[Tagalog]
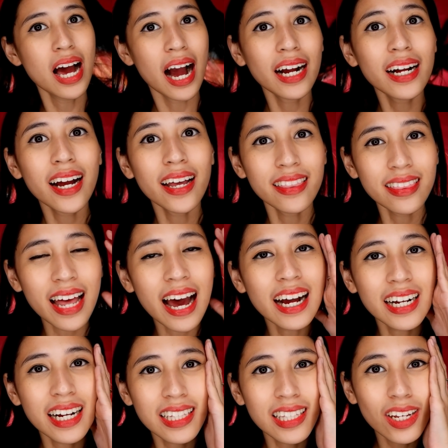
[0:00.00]
ang ganda,
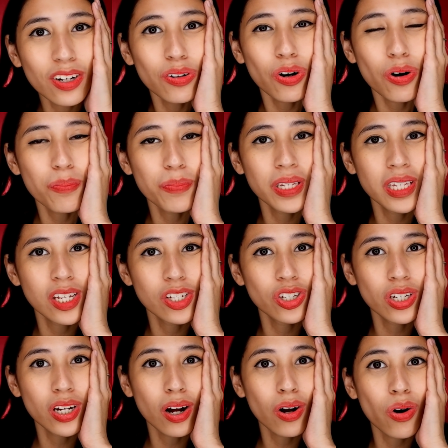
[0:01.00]
ang ganda ng
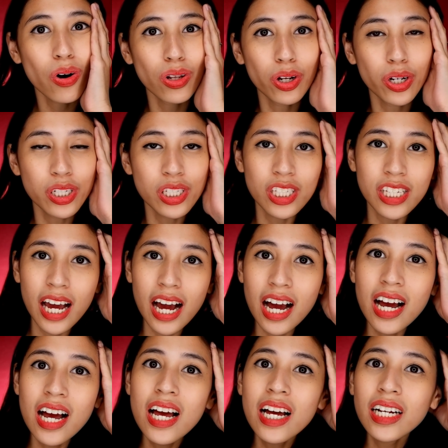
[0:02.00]
combination ng colors niya.
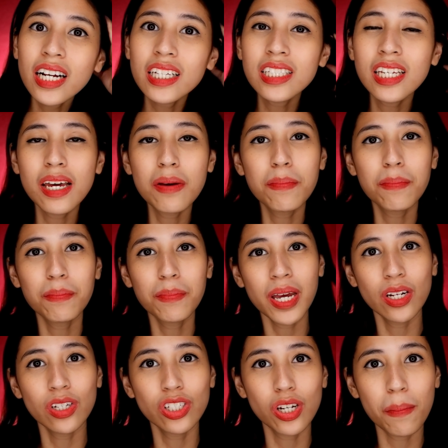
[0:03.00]
Kasi,
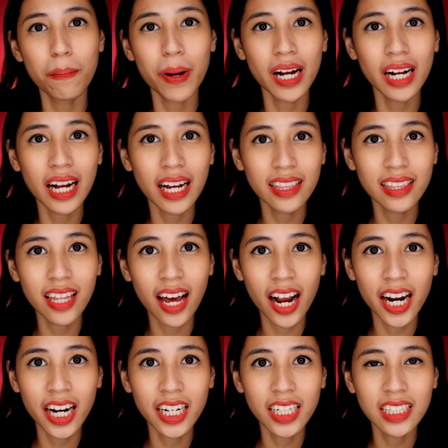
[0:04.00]
meron siyang
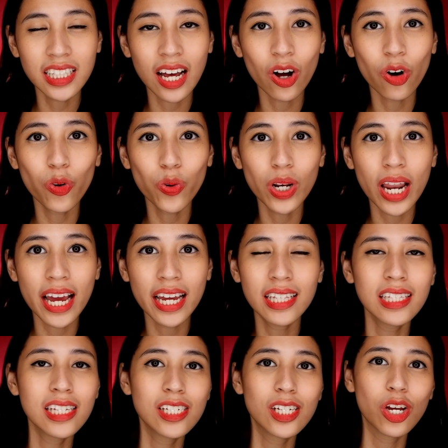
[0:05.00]
pagka-dark na
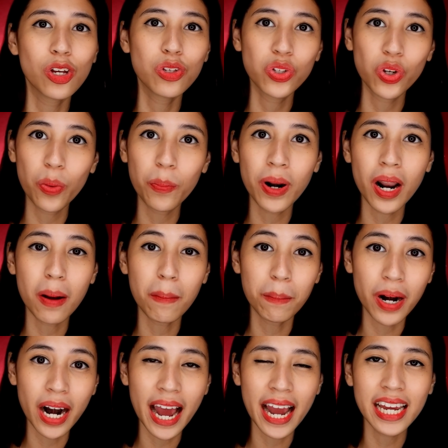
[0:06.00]
kulay. Hindi siya yung sobrang
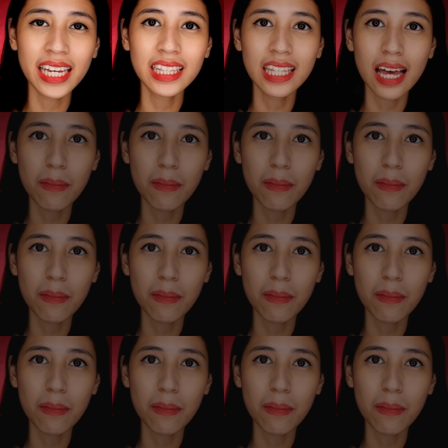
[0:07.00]
bright.